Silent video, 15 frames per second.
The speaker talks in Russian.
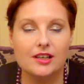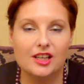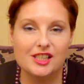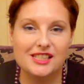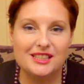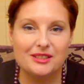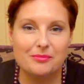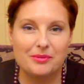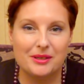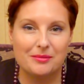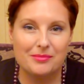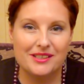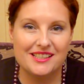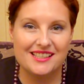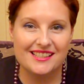хотела
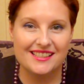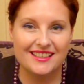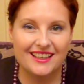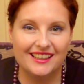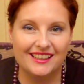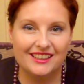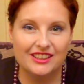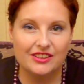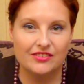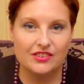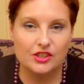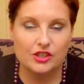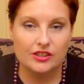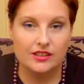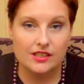приобрести какие-то
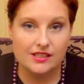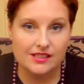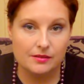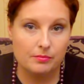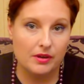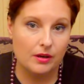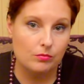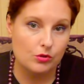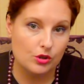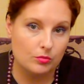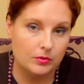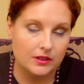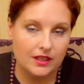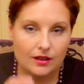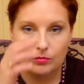вещи для себя, может
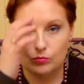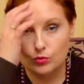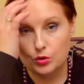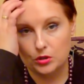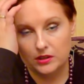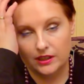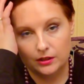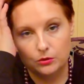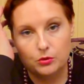быть для мужа, для